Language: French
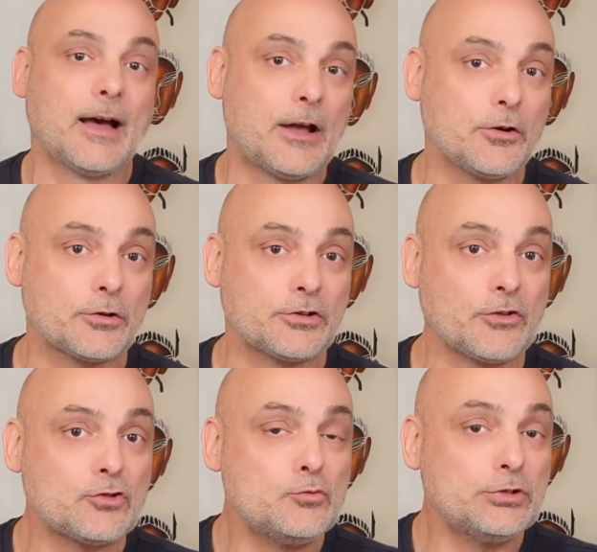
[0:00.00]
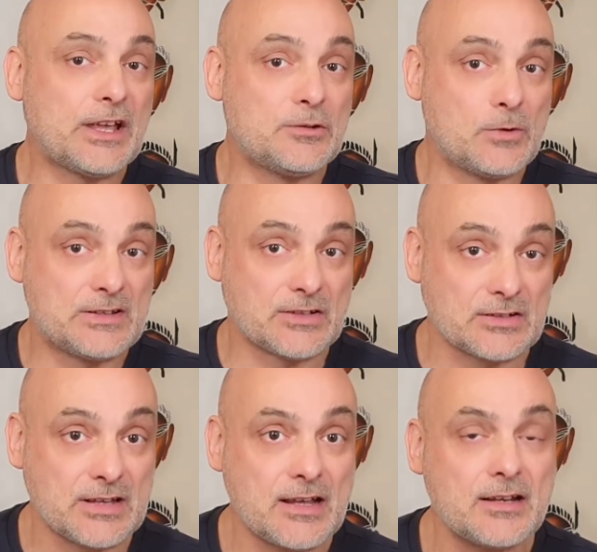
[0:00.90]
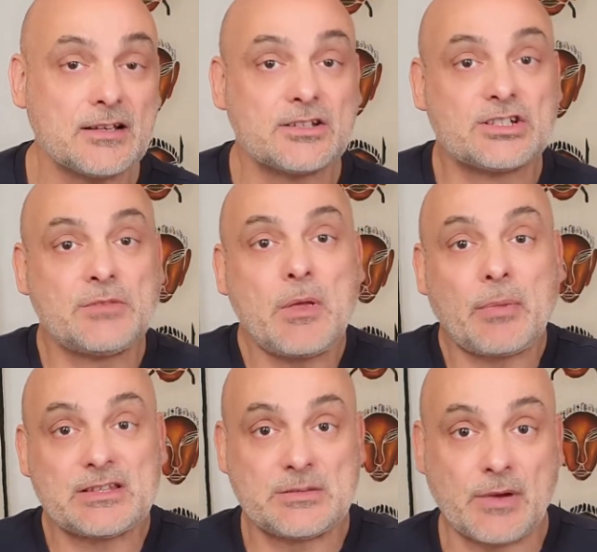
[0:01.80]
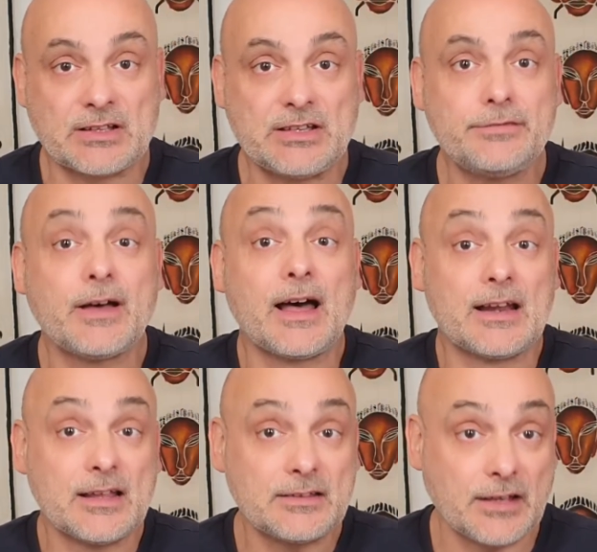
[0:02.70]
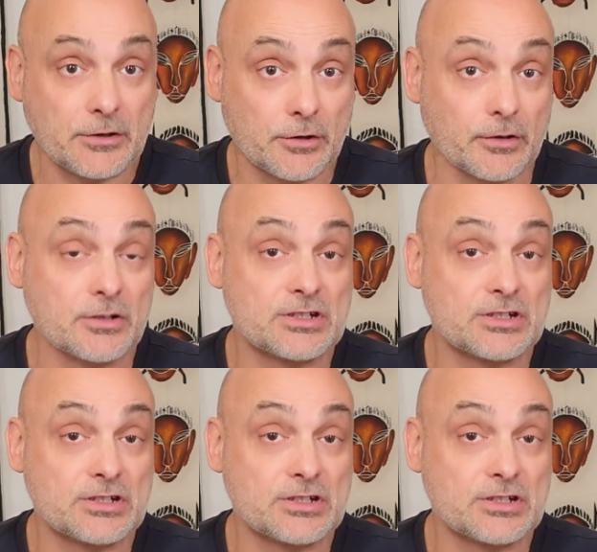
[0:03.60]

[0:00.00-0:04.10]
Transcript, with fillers: Alors que dans une bouteille d'huile essentielle, j'ai mes principes actifs à l'intérieur.